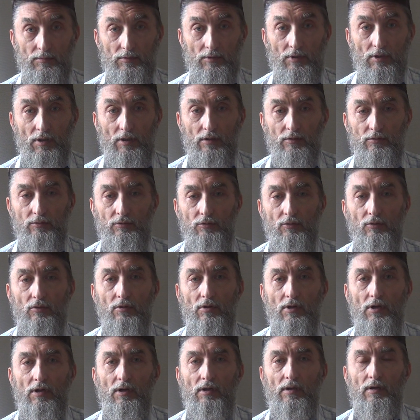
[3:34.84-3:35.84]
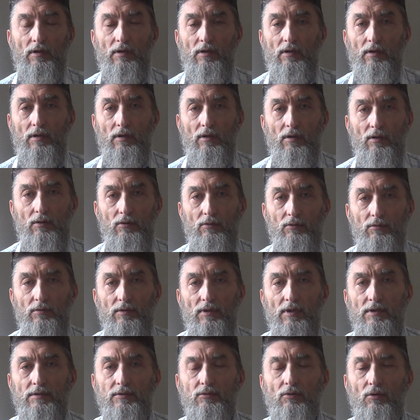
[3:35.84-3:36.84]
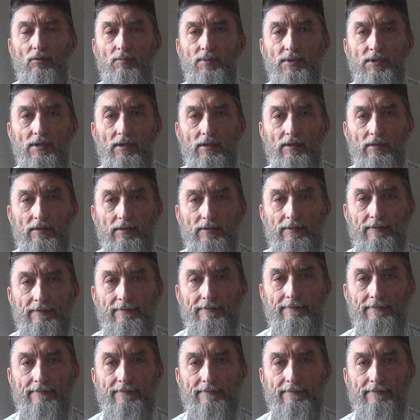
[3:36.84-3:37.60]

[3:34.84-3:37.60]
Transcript: как дух, у нас общий –